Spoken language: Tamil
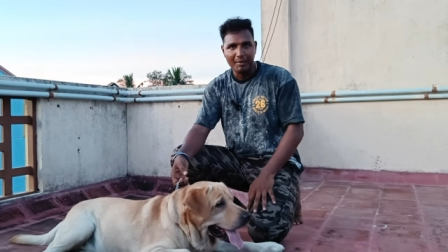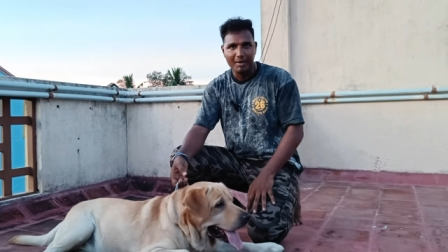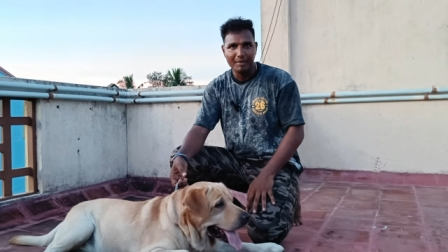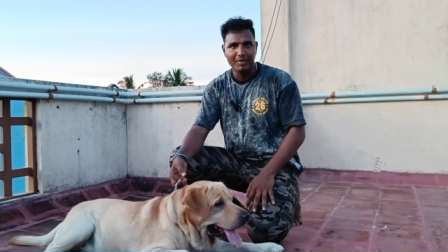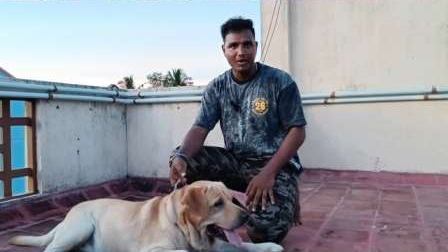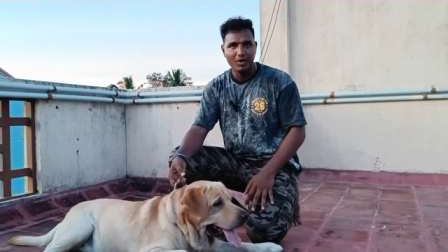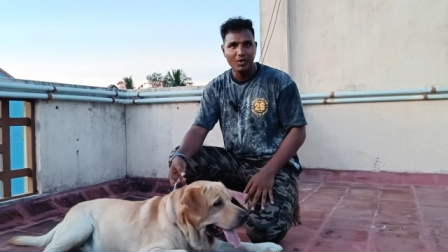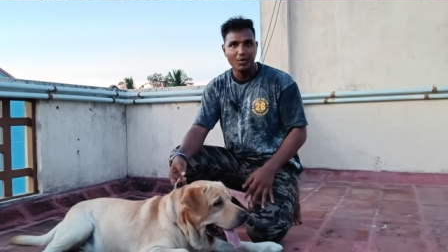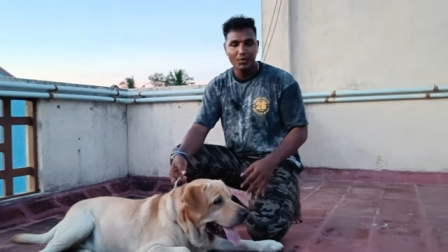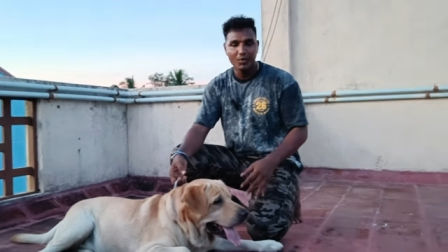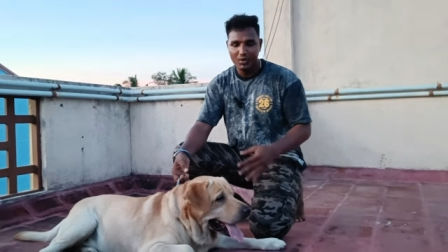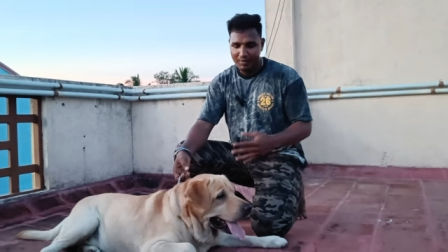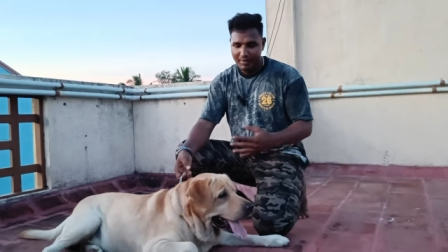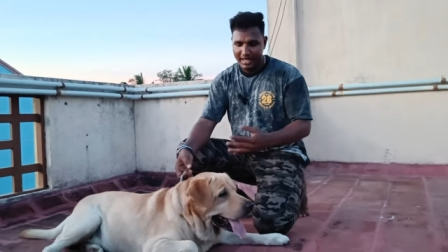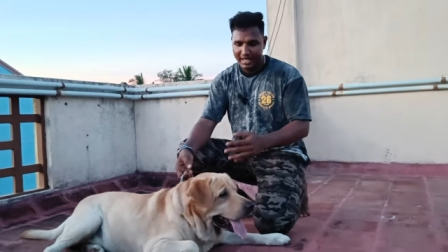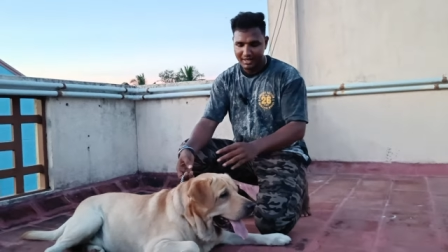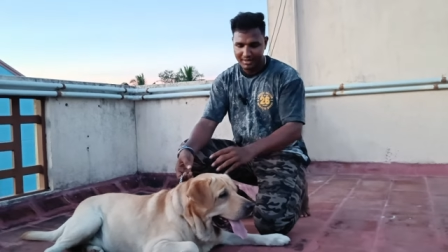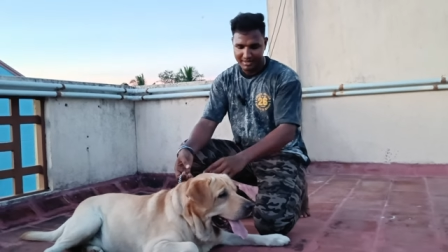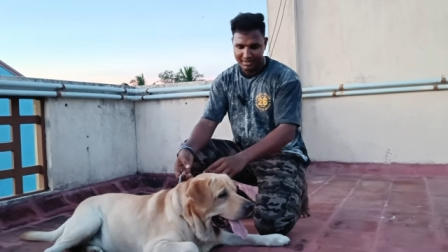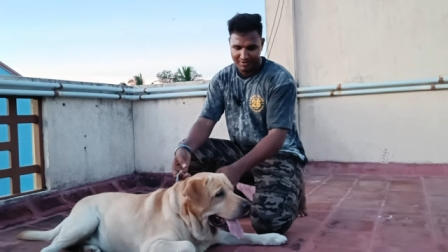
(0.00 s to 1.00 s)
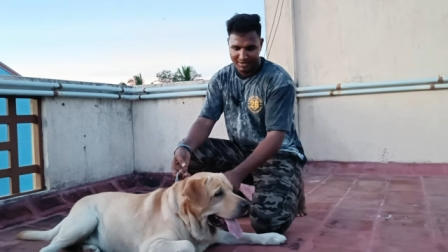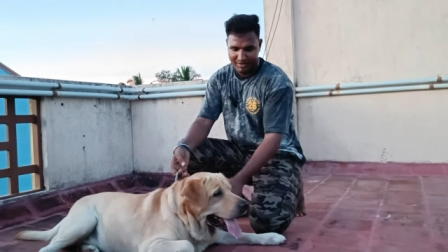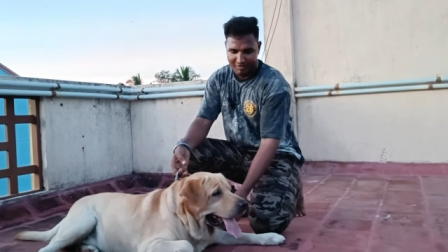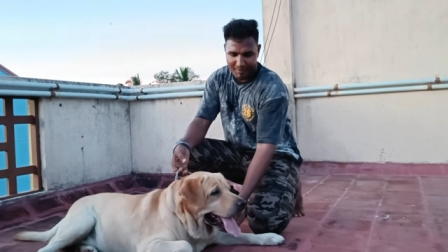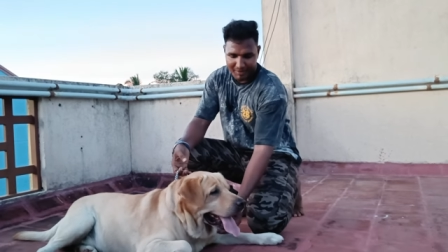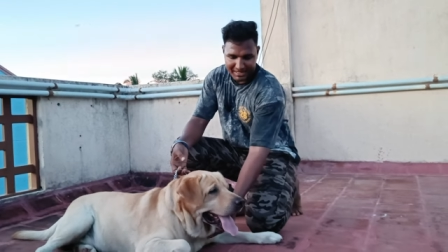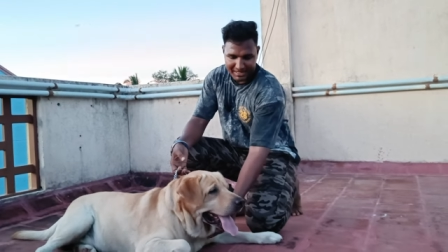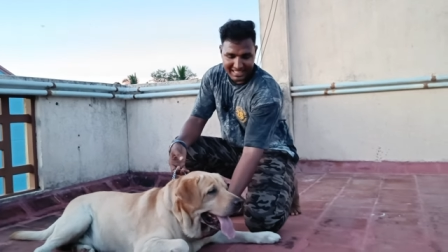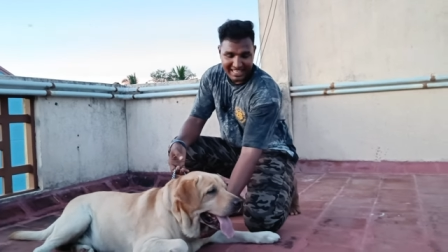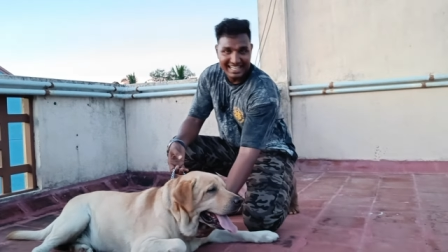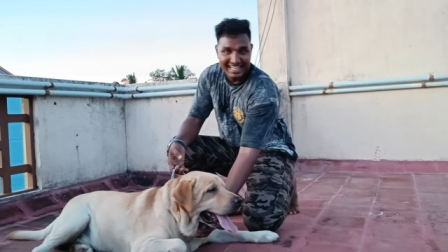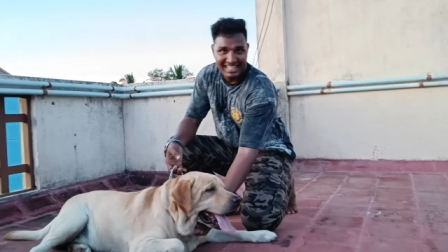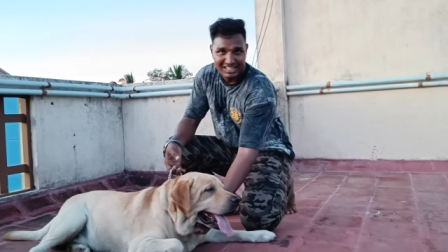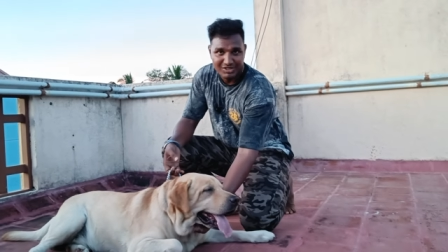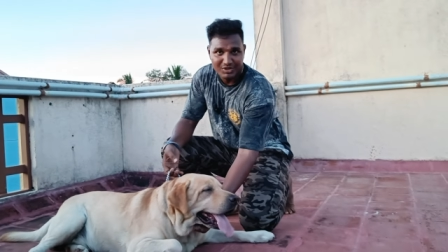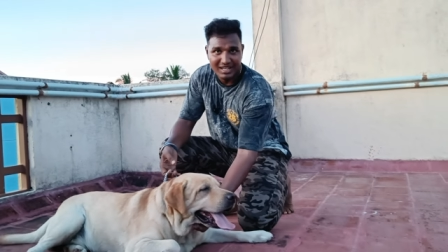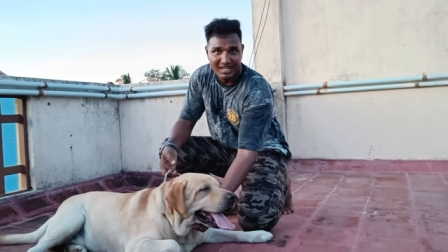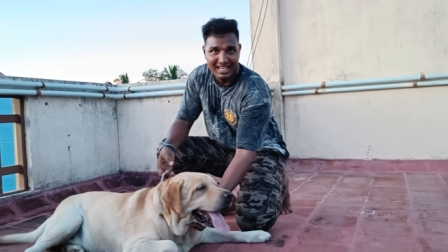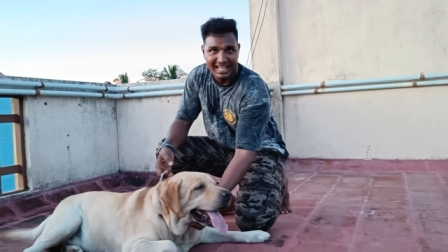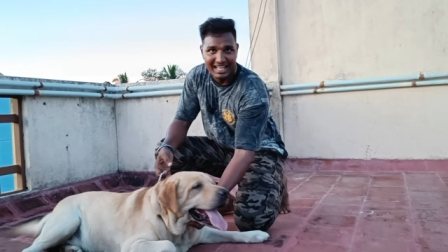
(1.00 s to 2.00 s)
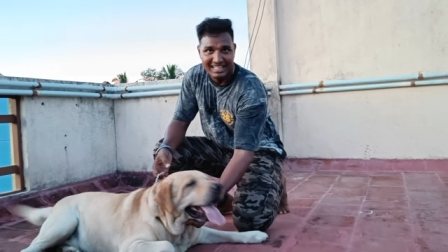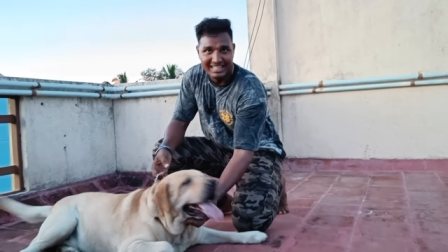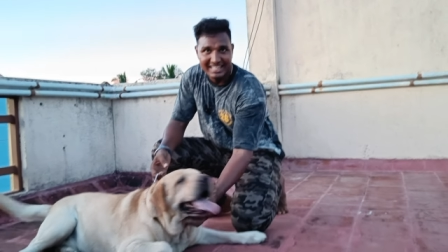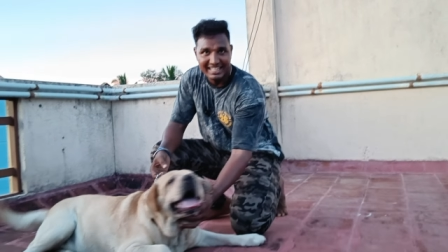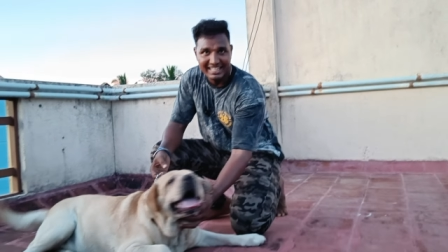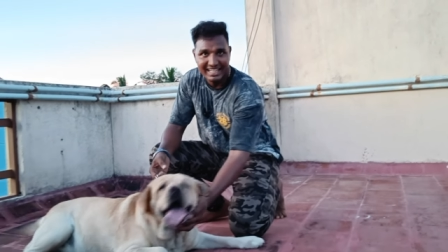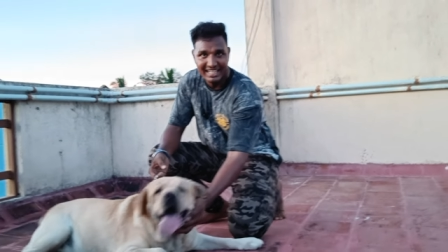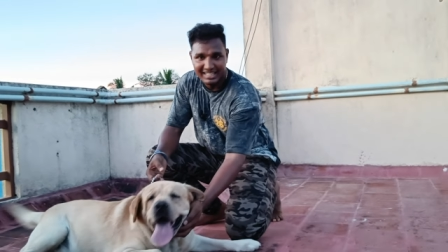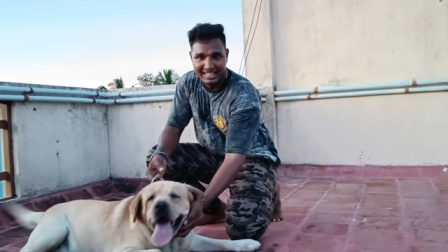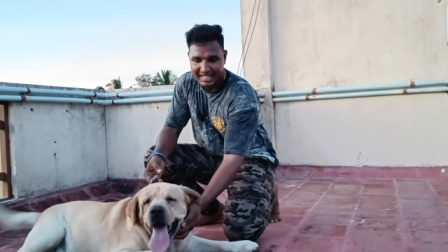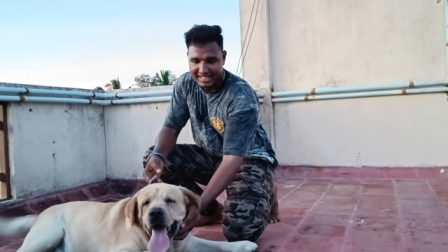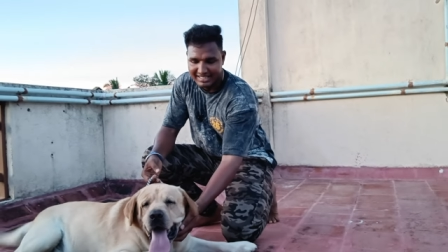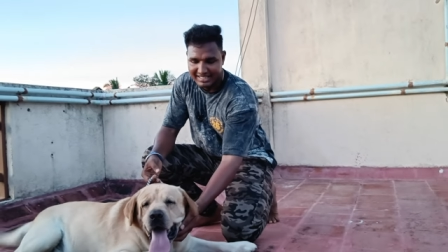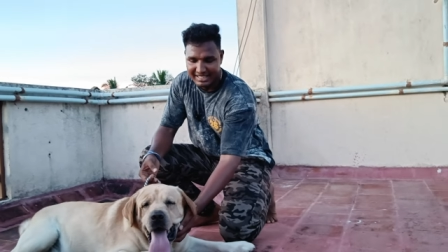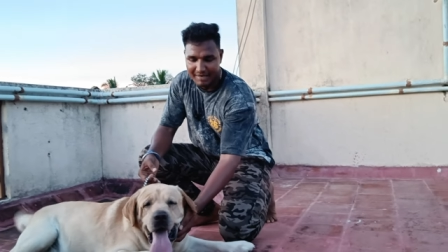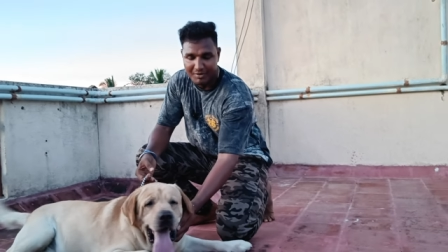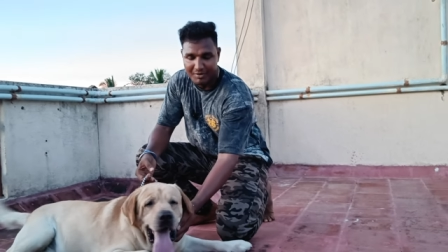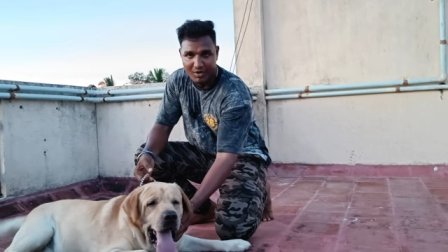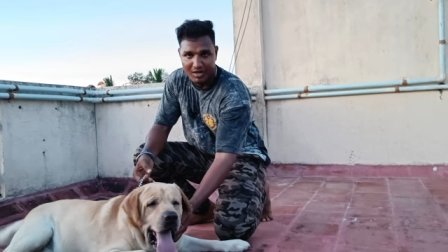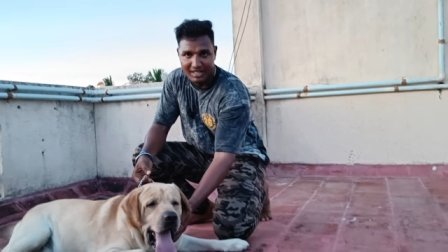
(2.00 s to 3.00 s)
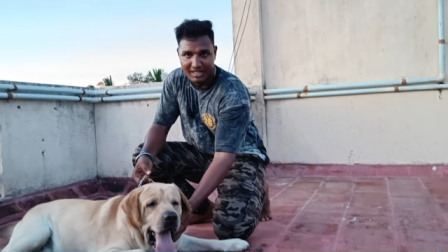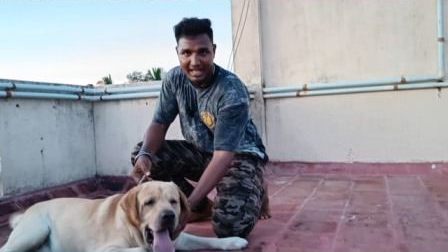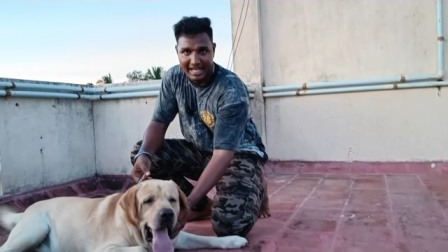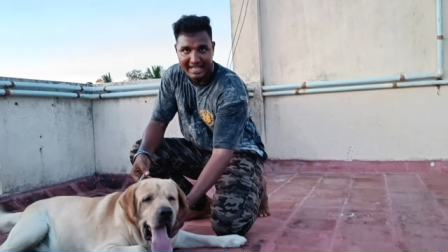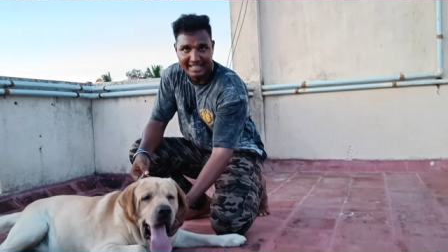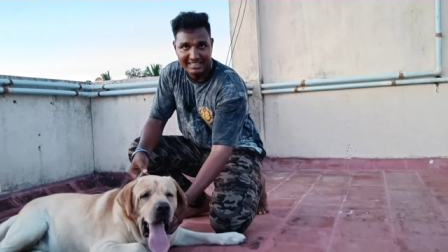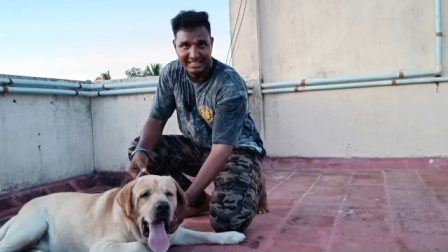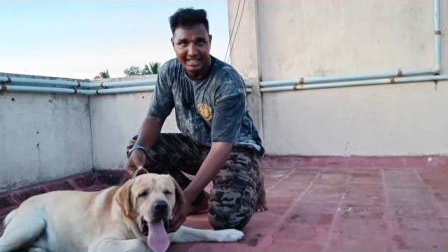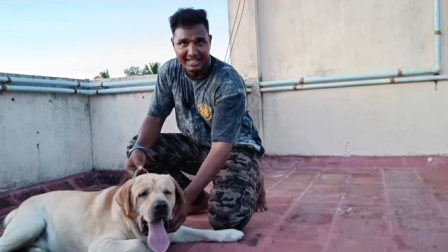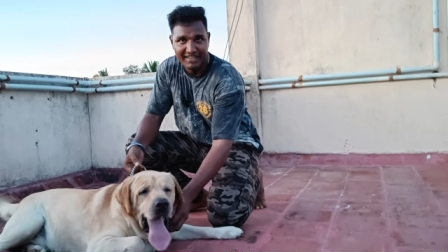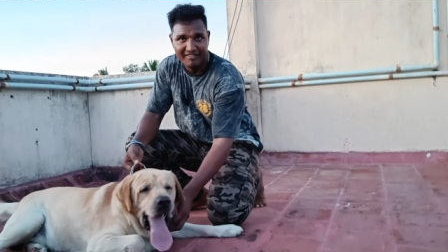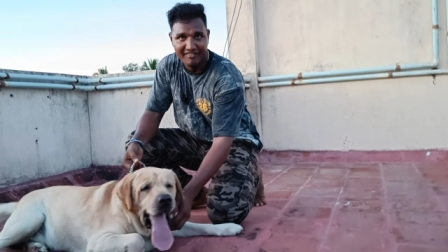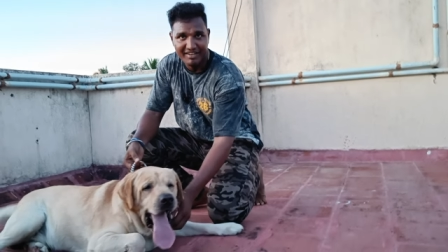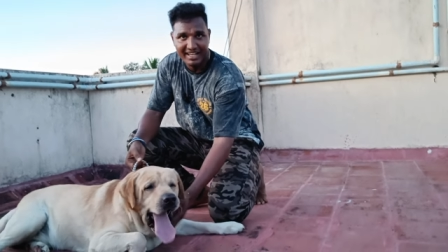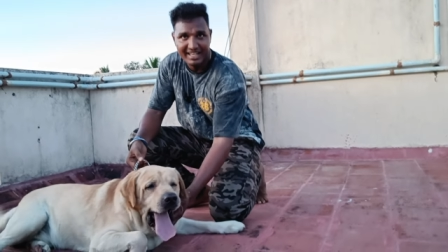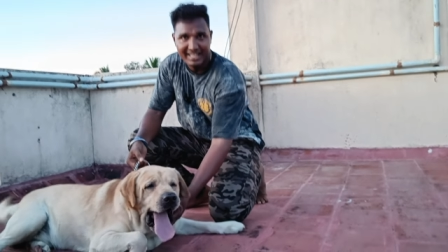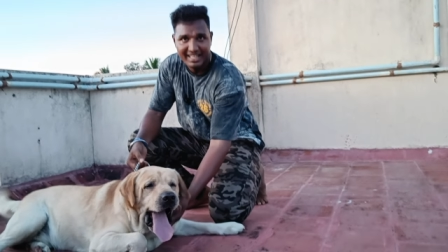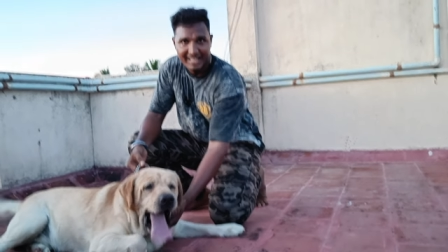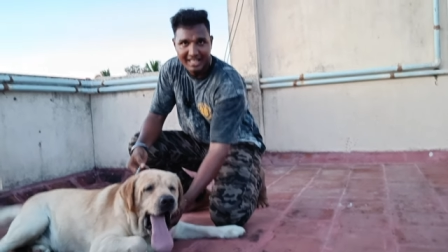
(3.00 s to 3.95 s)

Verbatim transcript: ஆமா ப்ரோ உண்மையா இவன் பாத்தீங்கன்னா இந்த சொன்னல இந்த இந்தியன் கண்ட்ரி சாம்பியனோட டேரக்ட் சன்